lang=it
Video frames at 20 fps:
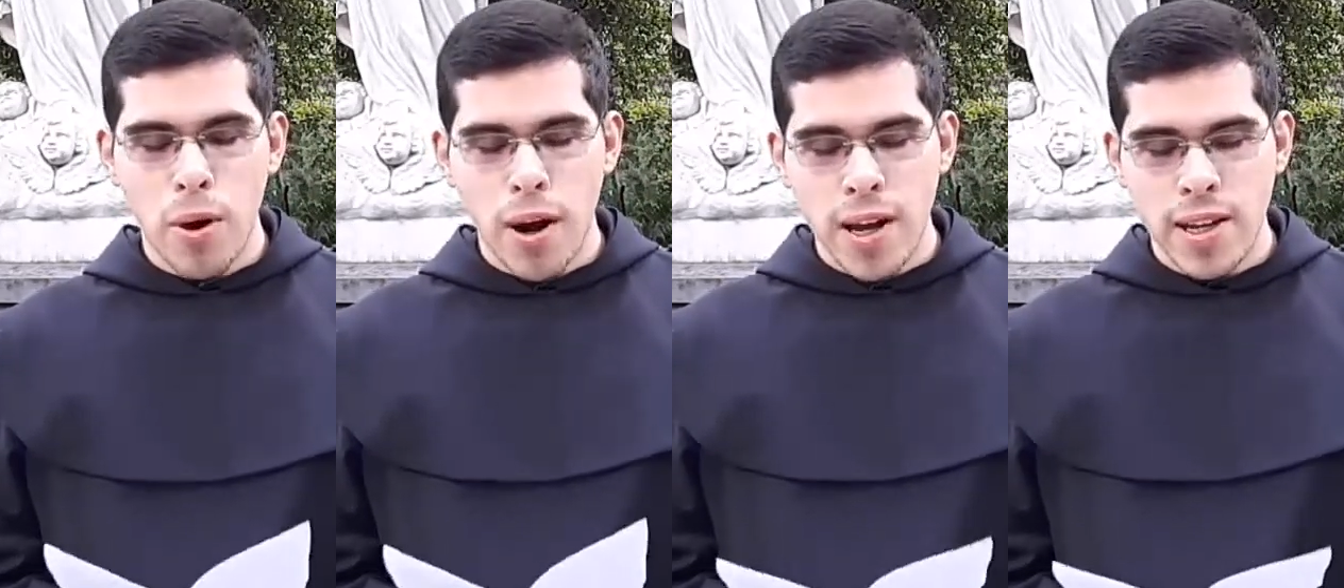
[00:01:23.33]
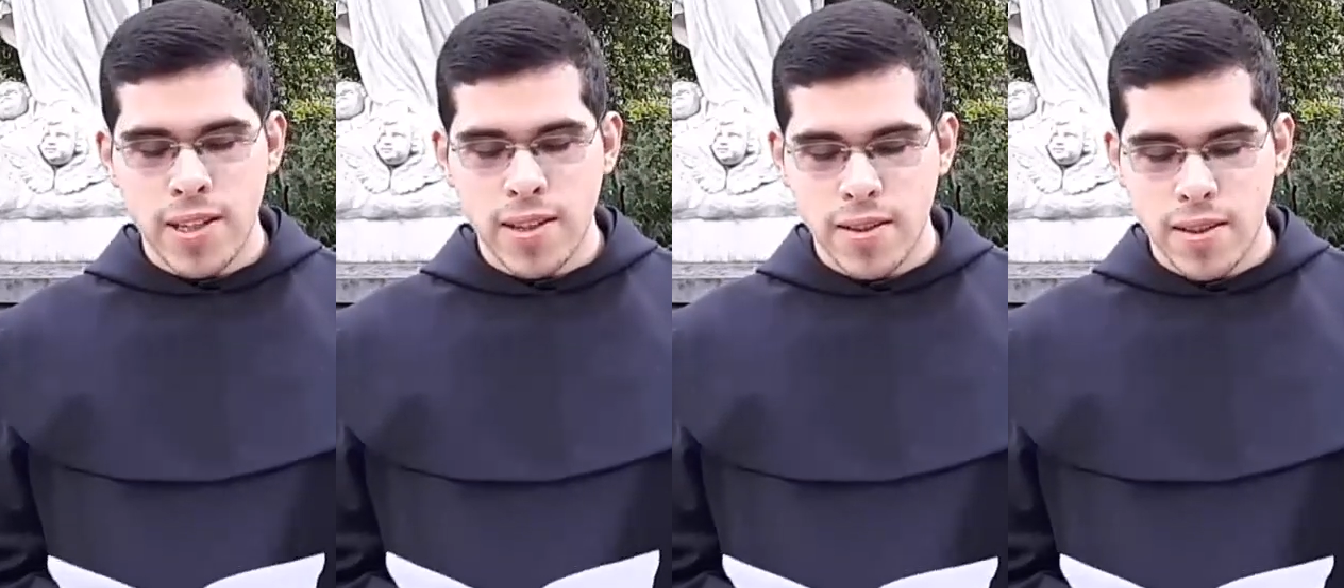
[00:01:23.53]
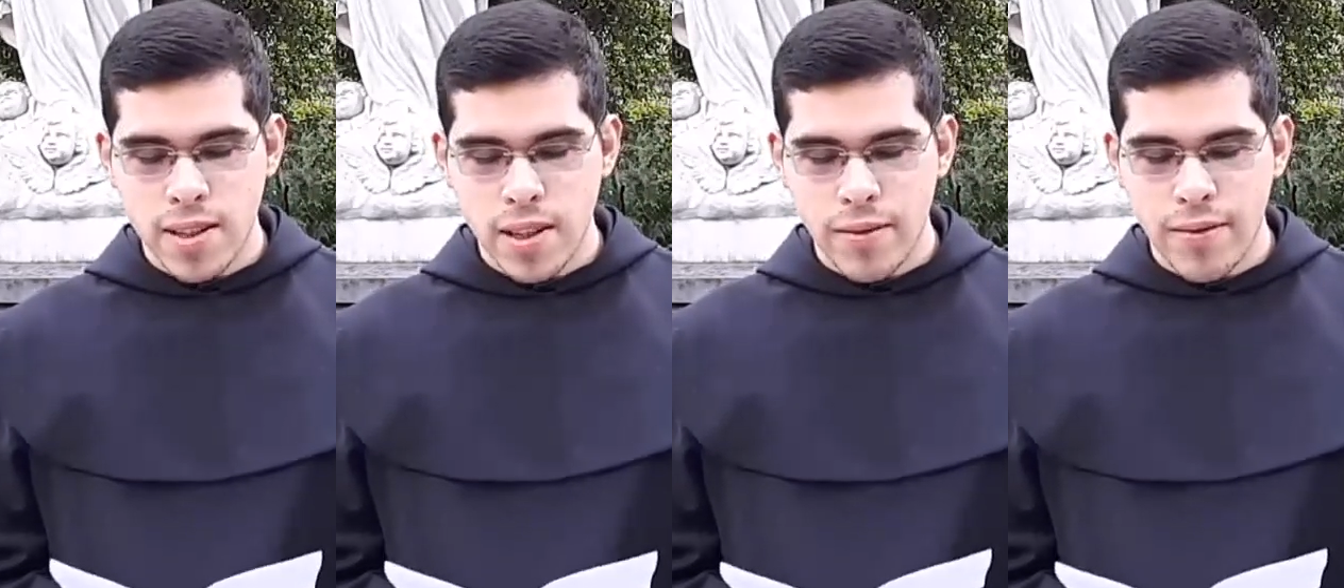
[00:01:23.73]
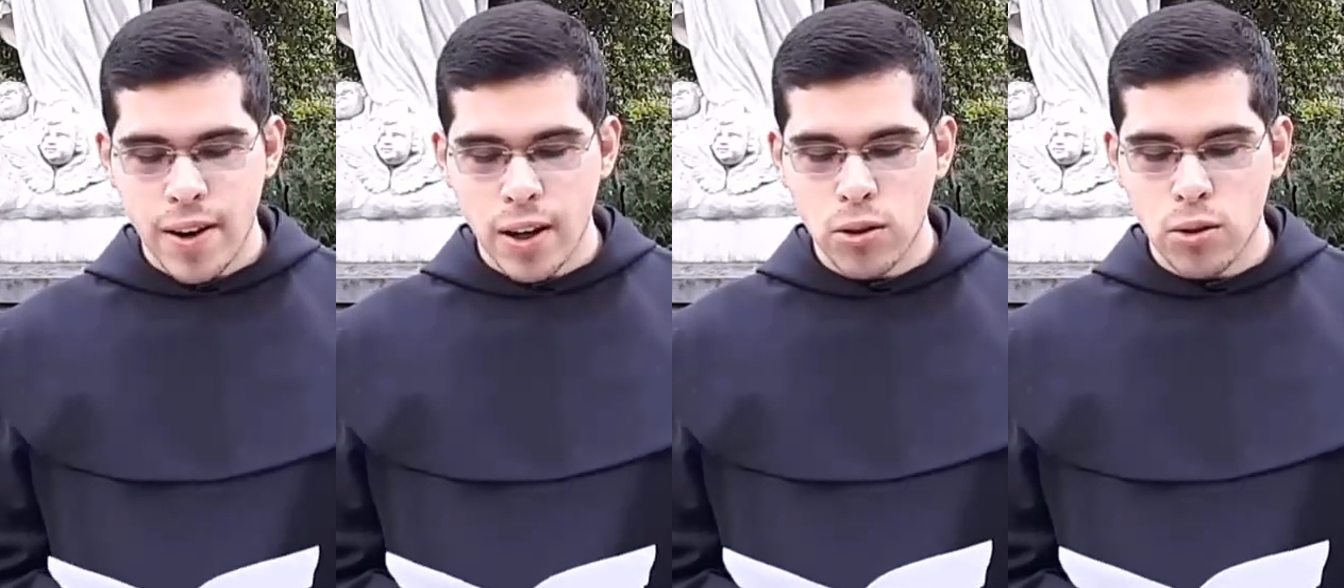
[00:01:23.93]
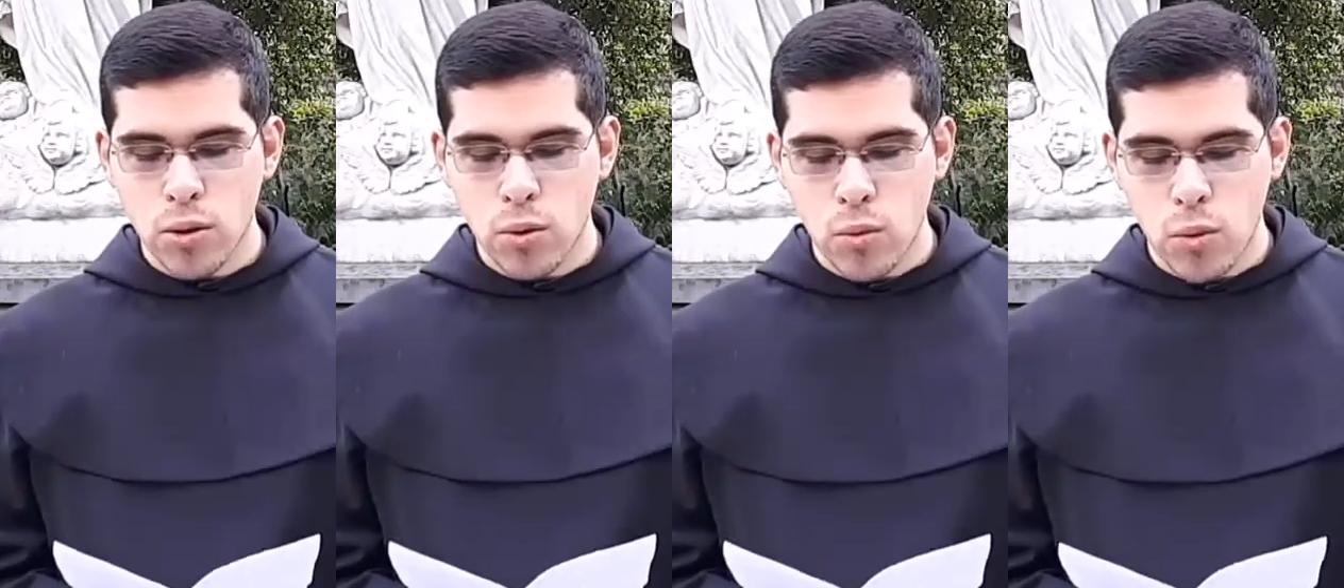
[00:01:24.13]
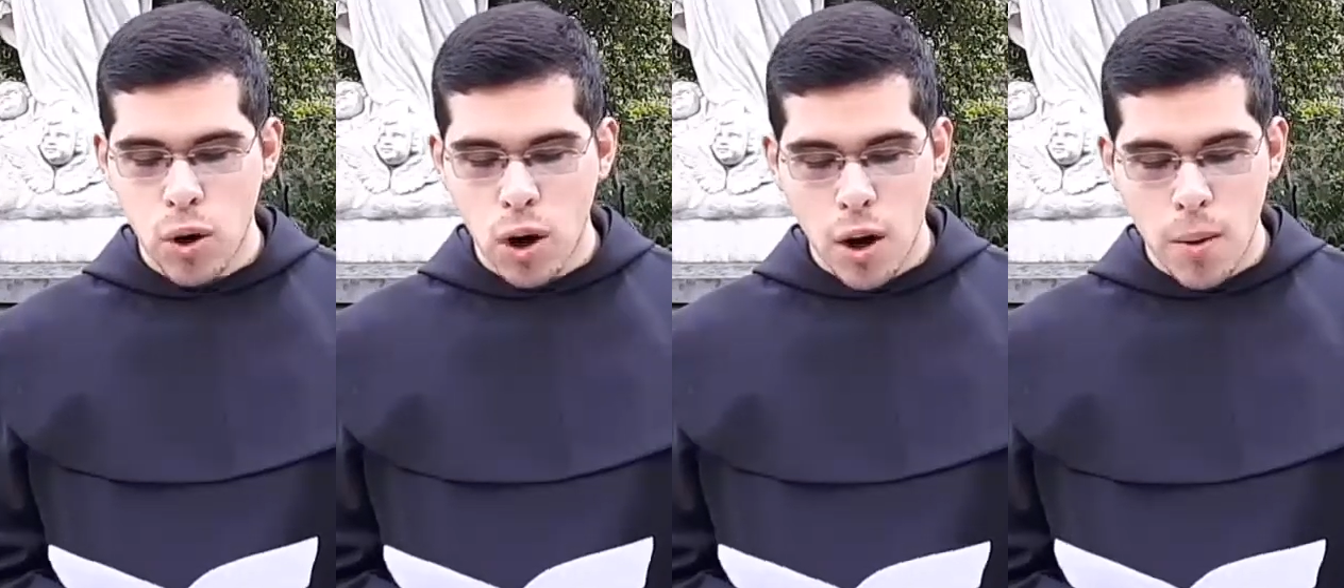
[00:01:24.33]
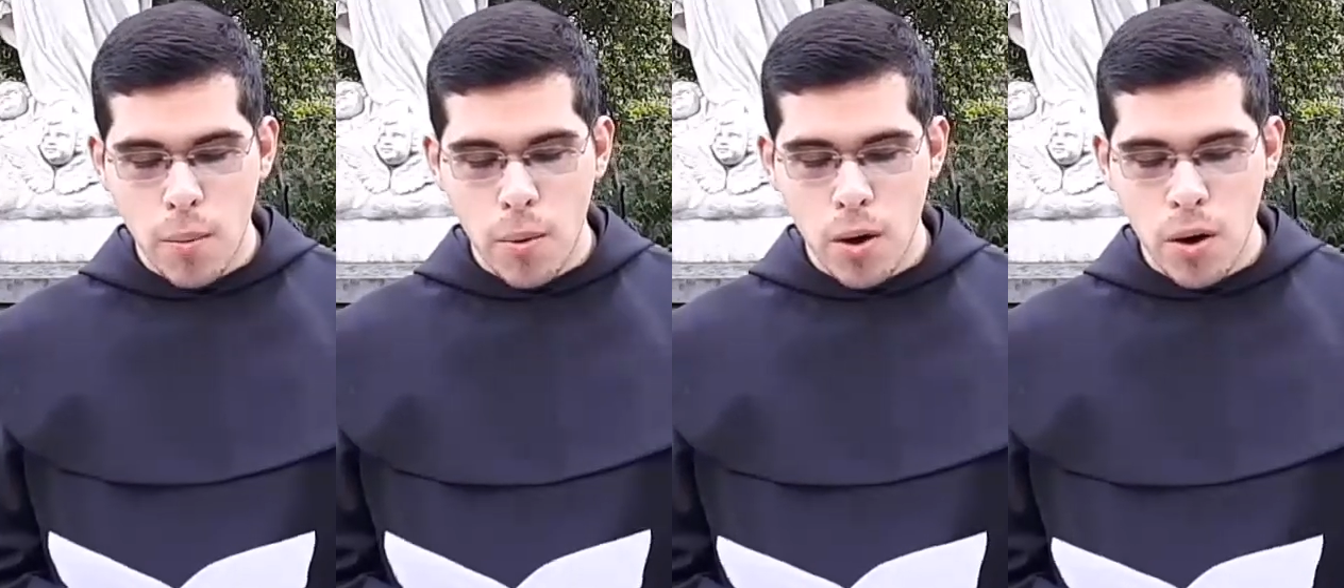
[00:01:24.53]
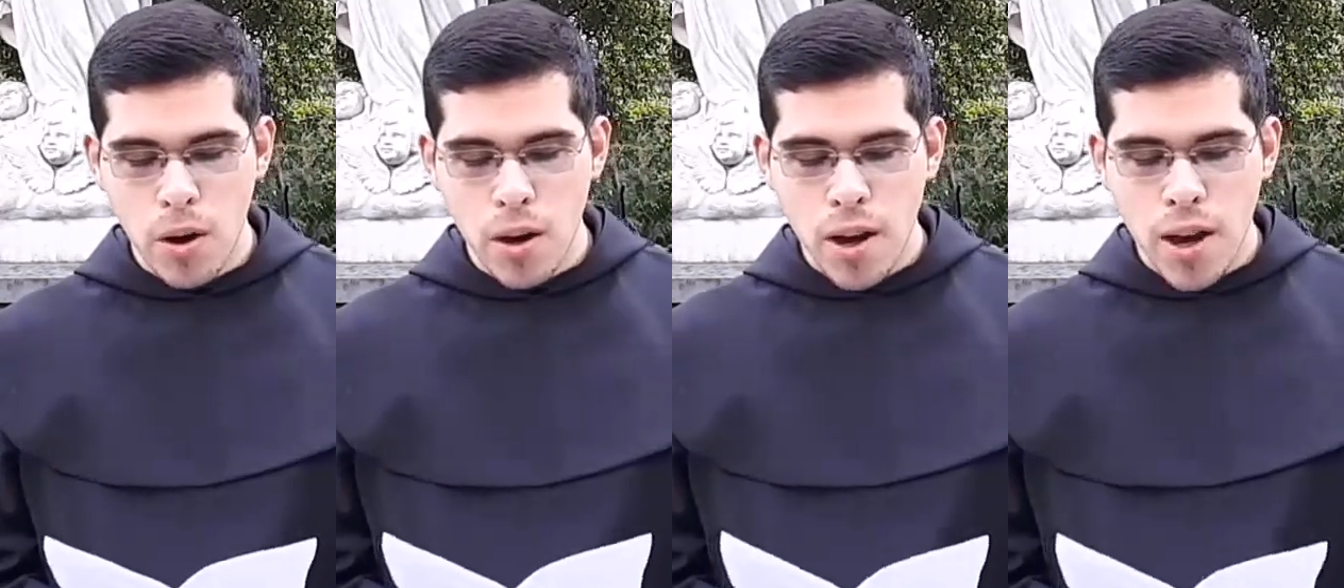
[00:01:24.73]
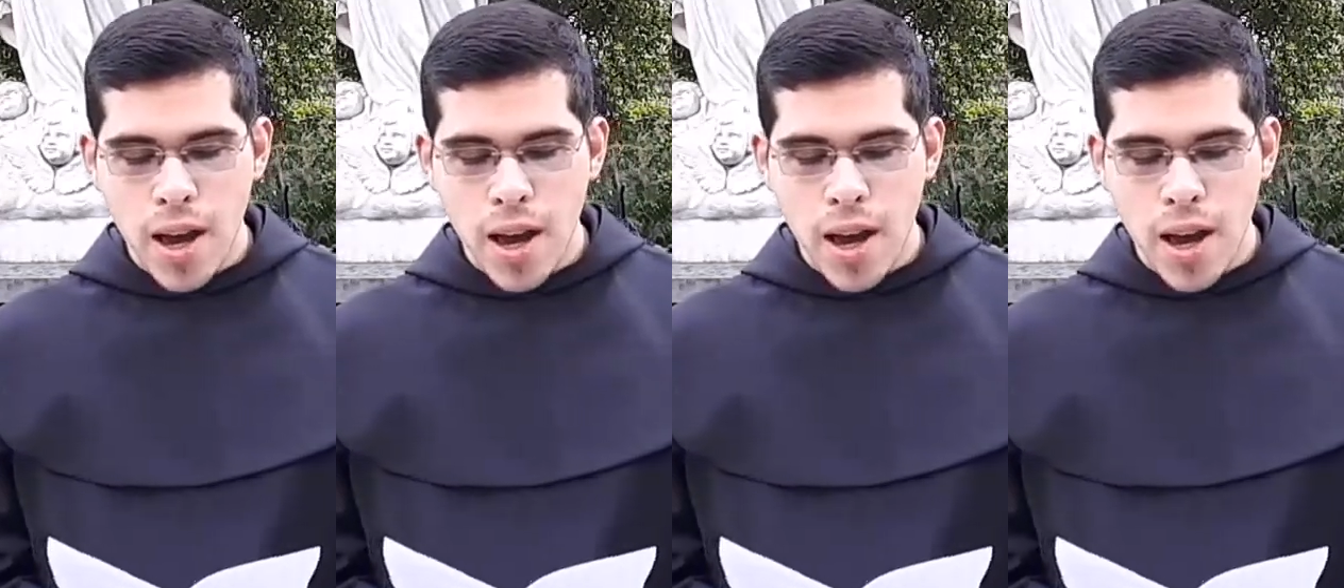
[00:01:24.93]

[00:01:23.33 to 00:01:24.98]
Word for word: essersi fatto uomo,